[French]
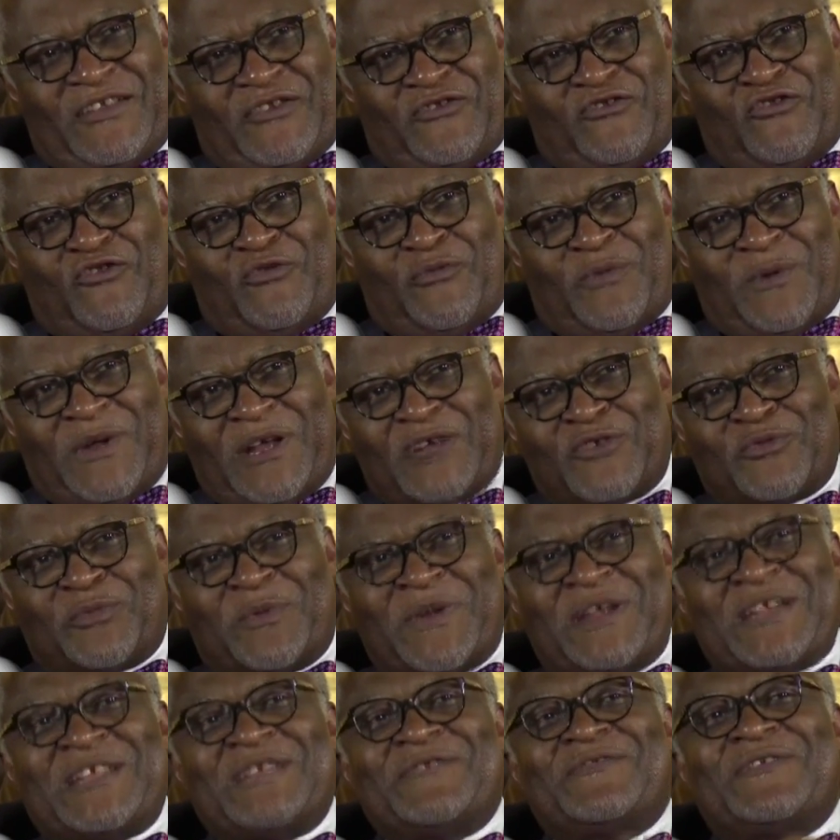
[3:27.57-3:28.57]
Je ne peux
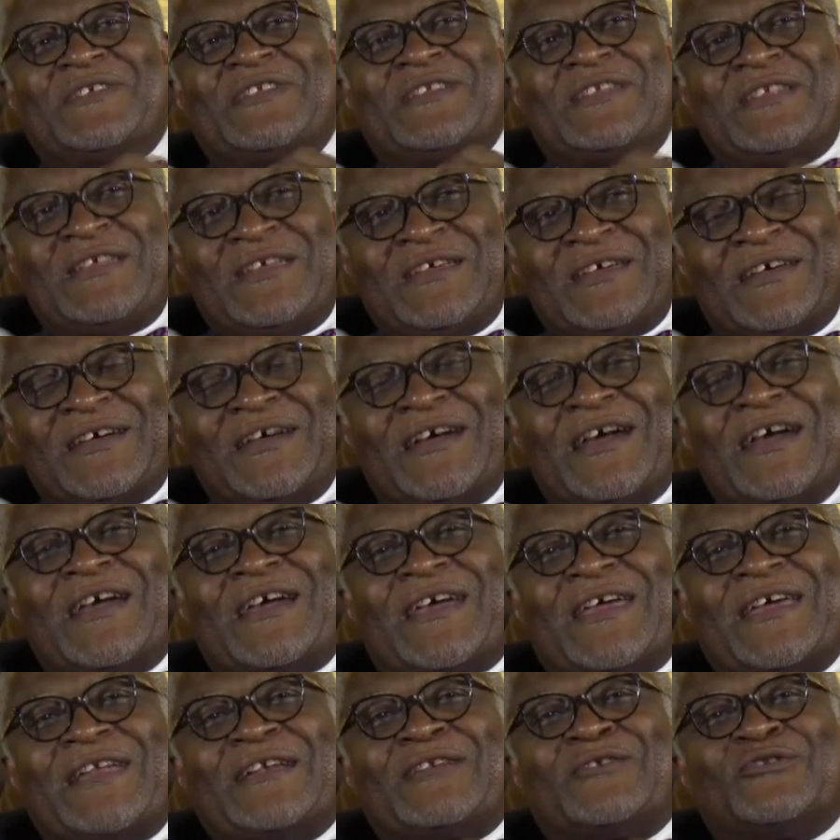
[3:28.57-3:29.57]
pas devenir
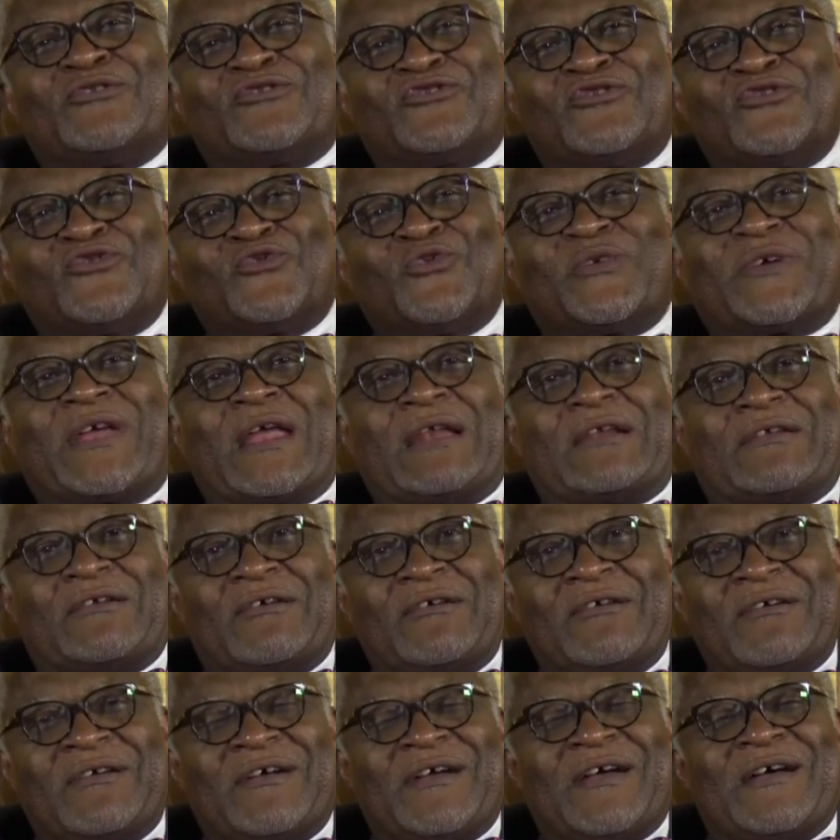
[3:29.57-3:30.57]
quelque chose ou
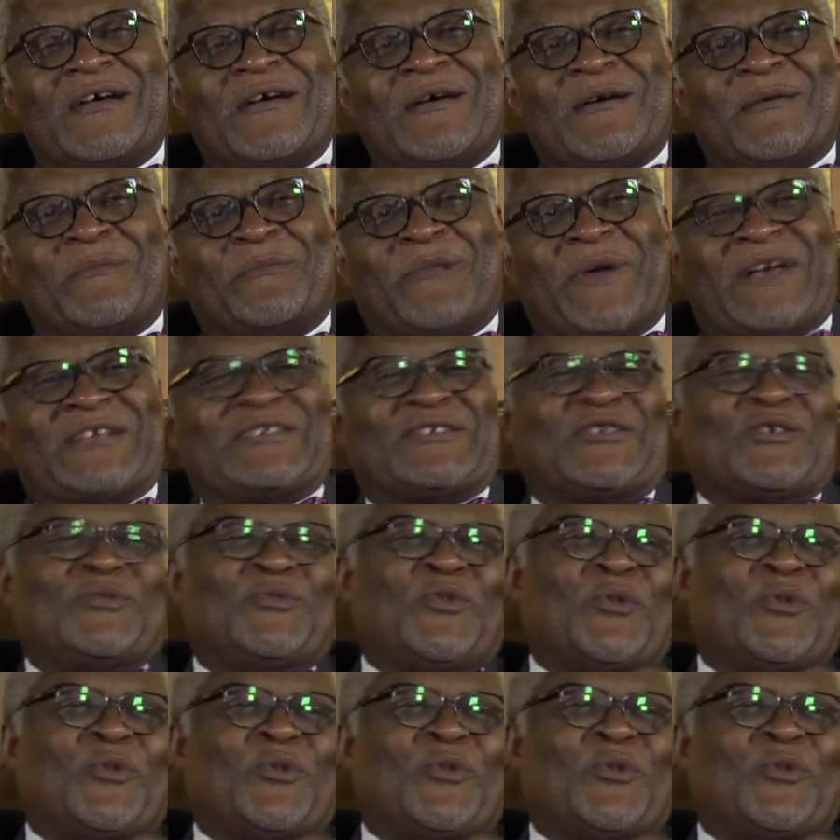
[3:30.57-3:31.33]
quelqu'un parce que